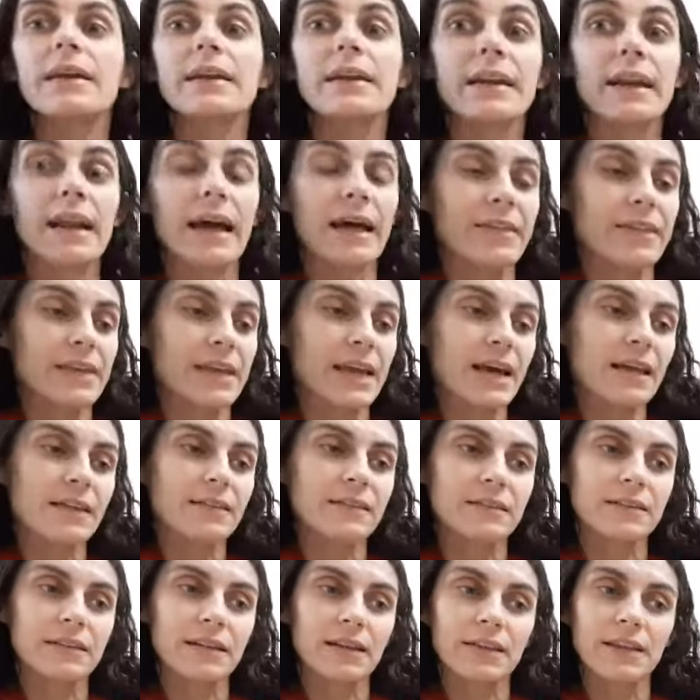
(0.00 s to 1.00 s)

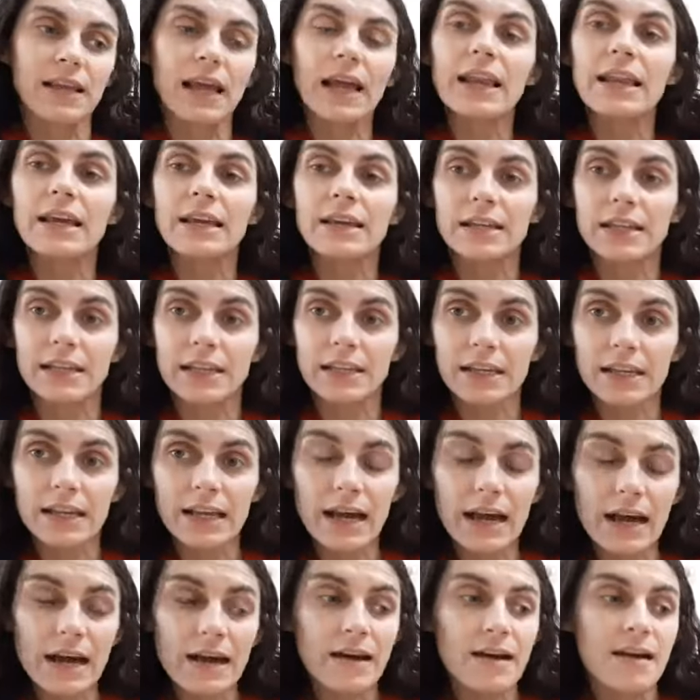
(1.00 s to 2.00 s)
Radiante de
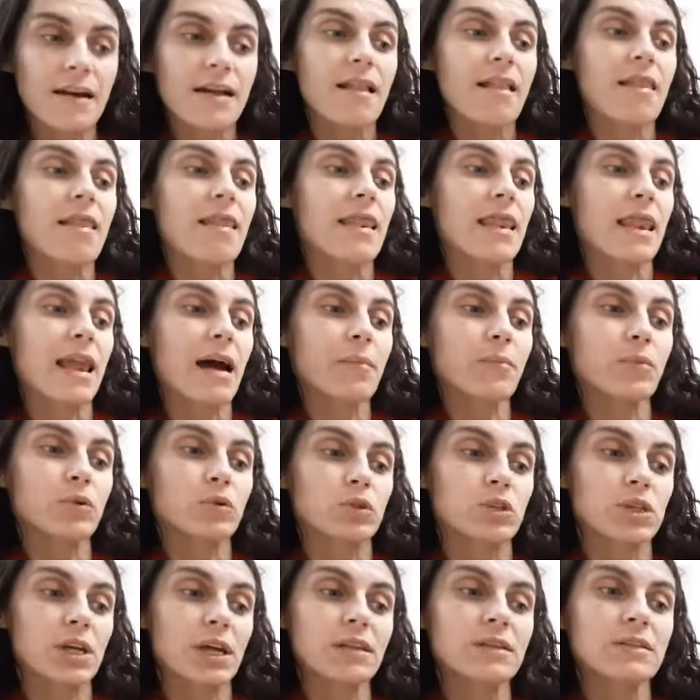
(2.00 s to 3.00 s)
alegría, la
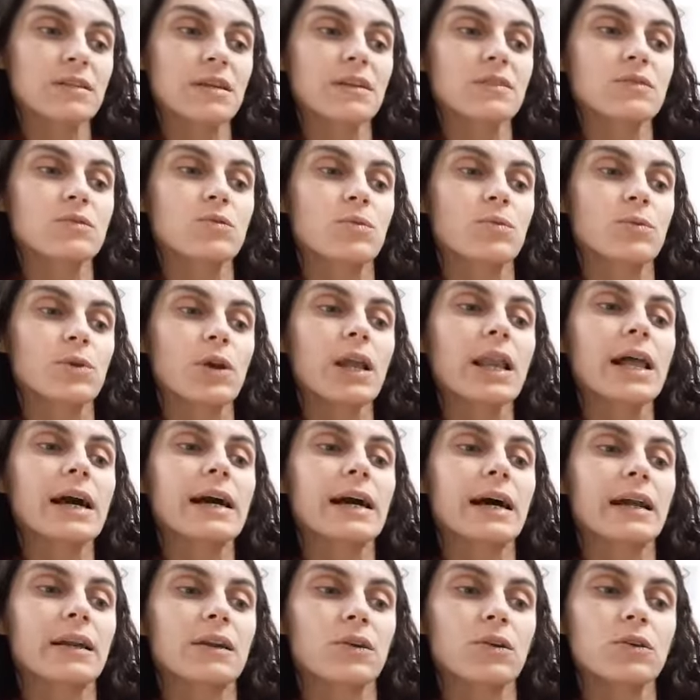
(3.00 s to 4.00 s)
muchacha subió a la
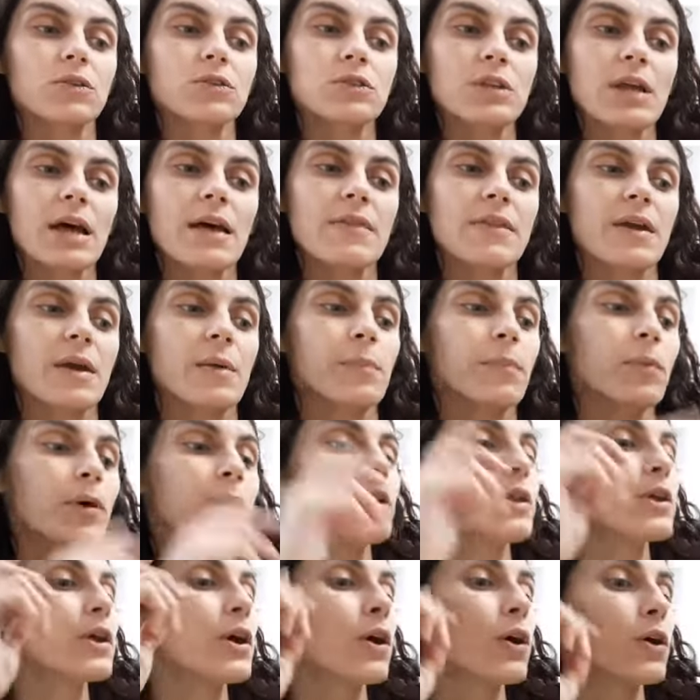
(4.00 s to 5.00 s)
carroza
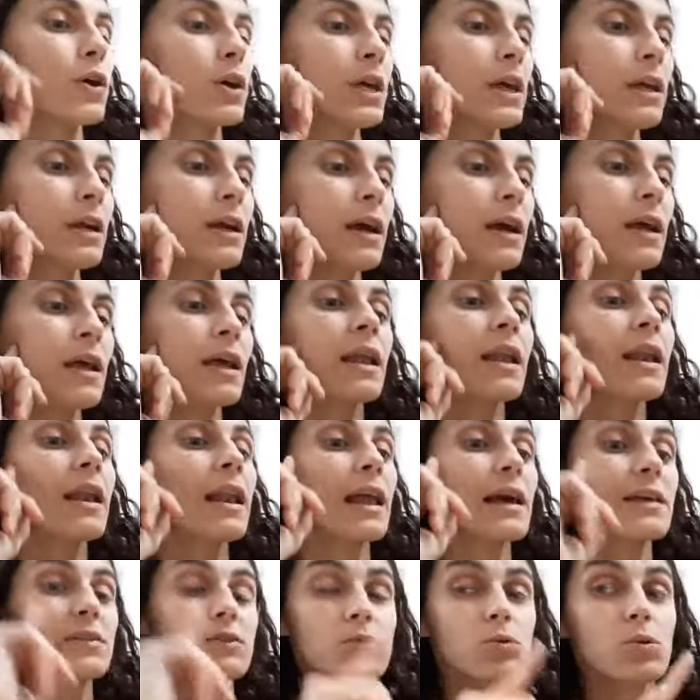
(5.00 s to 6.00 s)
después de oír
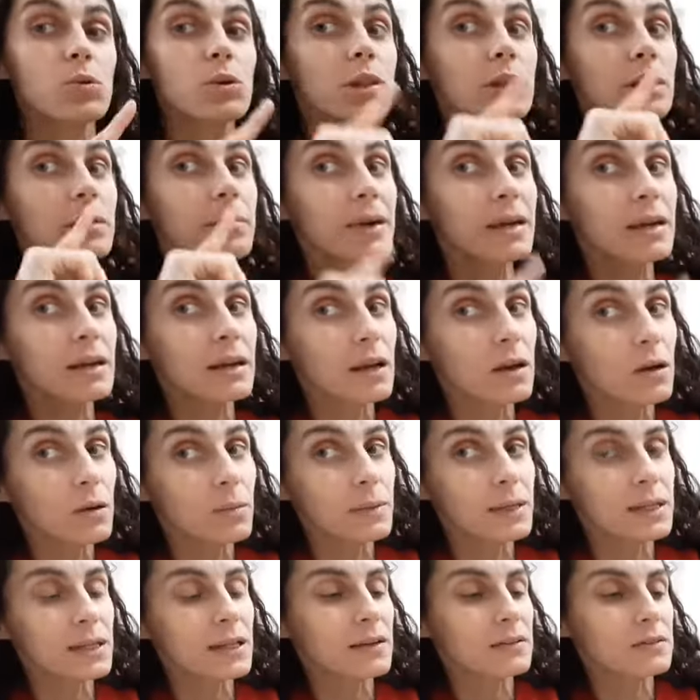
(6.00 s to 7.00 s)
las últimas
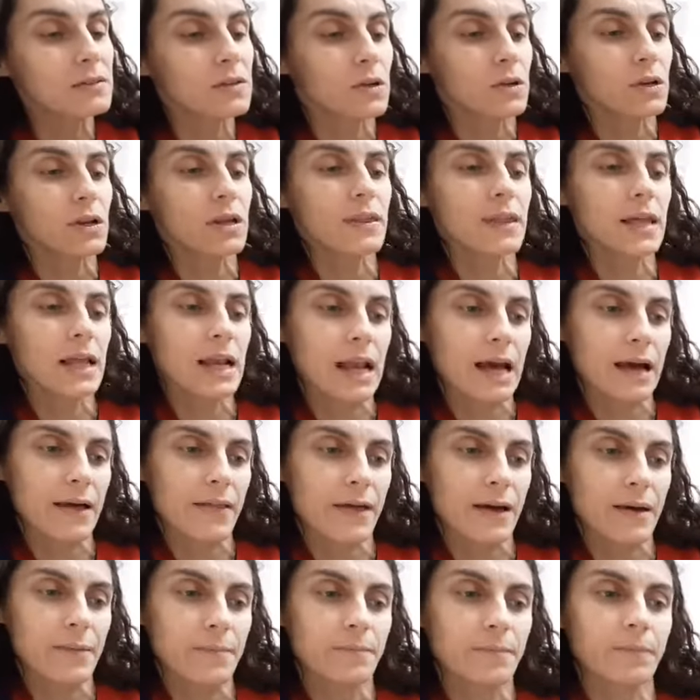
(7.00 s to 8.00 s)
recomendaciones del
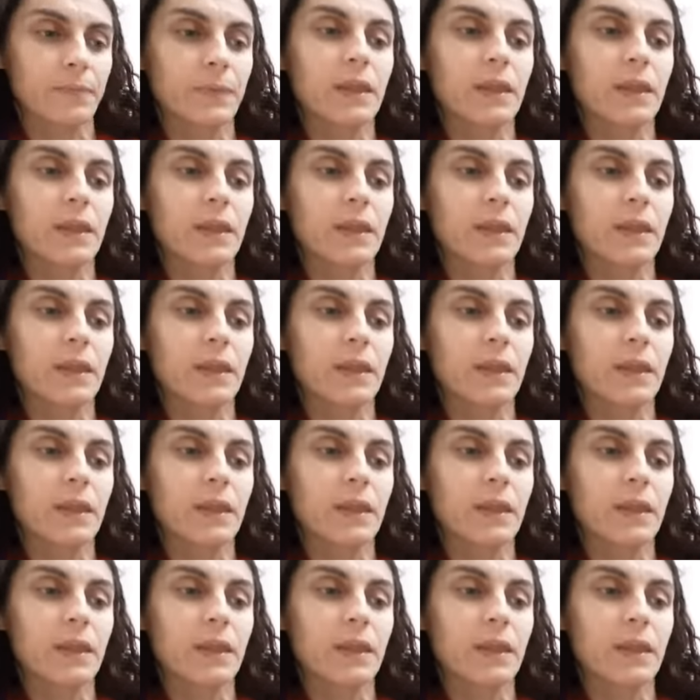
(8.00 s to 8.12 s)
hada.